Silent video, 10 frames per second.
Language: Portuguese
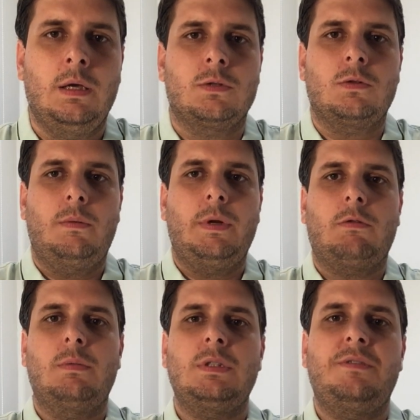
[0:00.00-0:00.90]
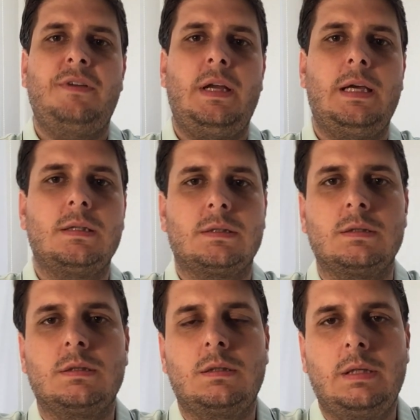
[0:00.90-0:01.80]
sobre algumas
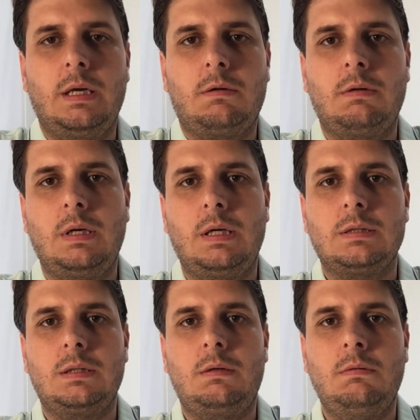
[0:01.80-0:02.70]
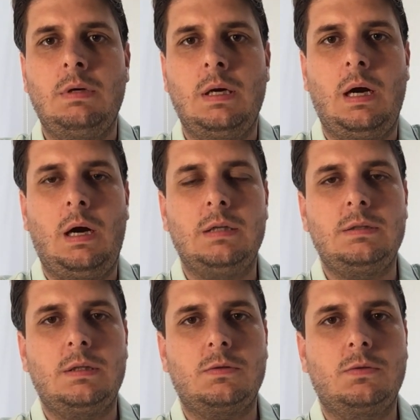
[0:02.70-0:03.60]
diferenças né, com relação a
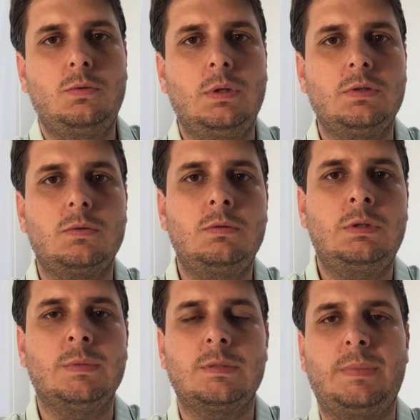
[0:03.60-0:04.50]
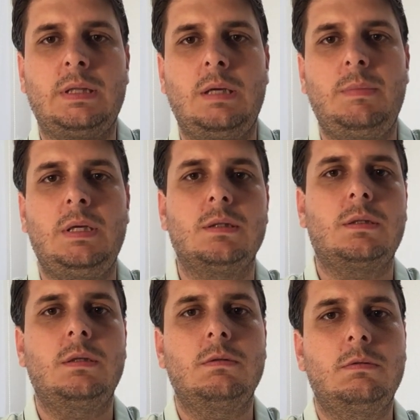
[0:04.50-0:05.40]
essas duas últimas pandemias
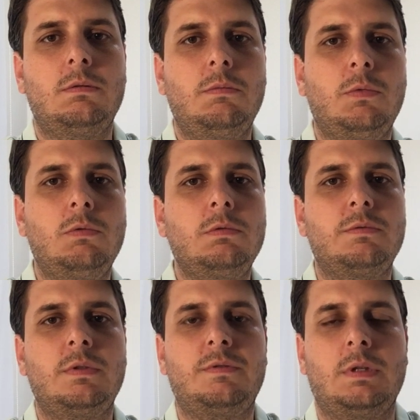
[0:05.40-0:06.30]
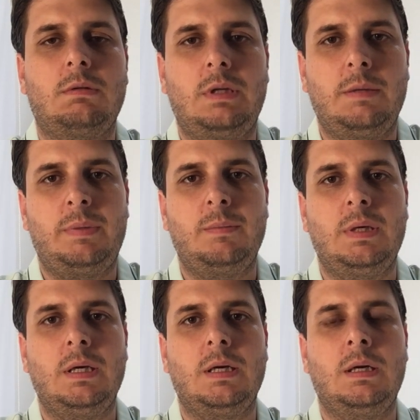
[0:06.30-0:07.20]
que o mundo viveu. Né? A
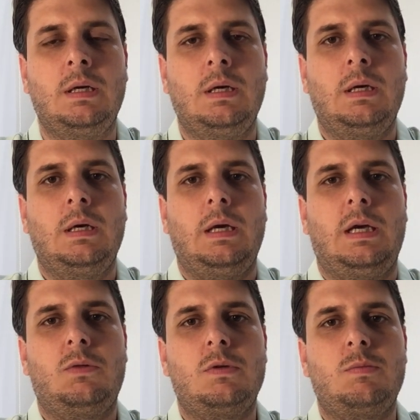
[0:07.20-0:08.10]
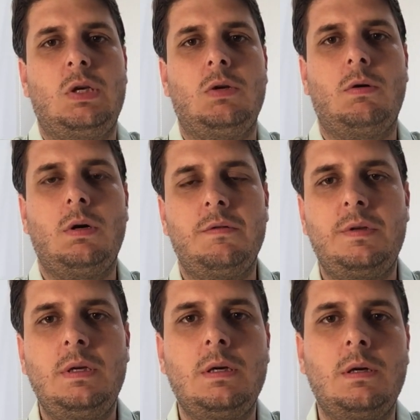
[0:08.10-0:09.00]
primeira em
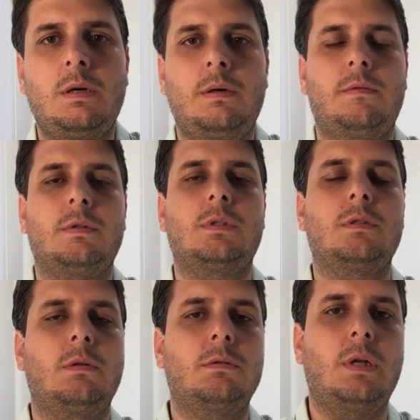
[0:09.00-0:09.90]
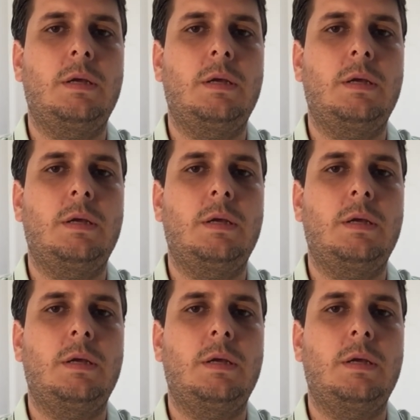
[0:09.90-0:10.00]
2009, vocês todos